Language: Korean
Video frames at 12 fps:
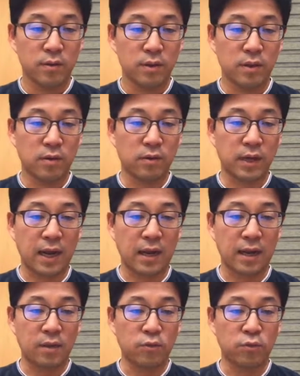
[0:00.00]
이거는
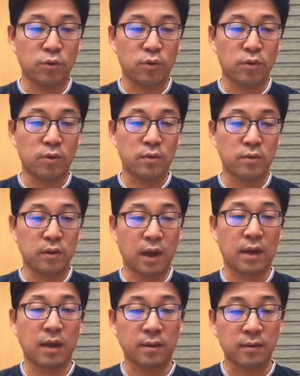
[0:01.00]
아까 유도를
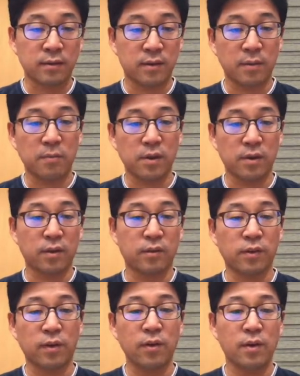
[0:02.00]
아까 그림을
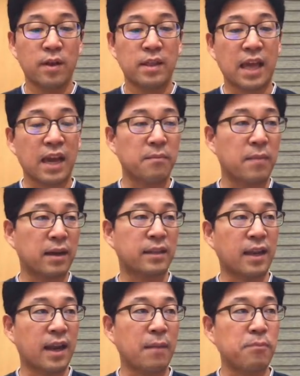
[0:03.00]
그려서 작은
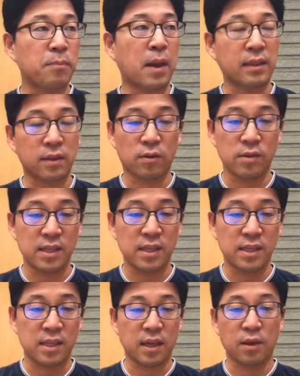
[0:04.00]
막대를 합한 것이
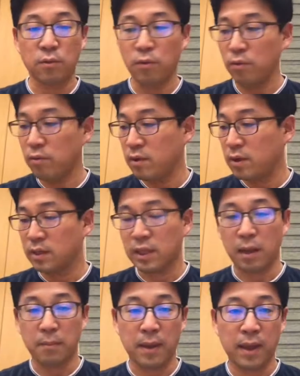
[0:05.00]
이 식이고 그
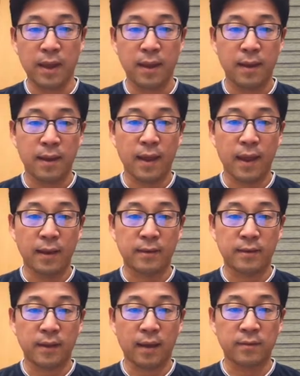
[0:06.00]
다음에
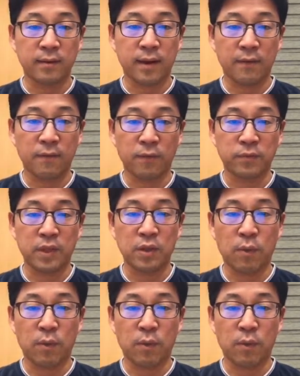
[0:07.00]
x는 f of t,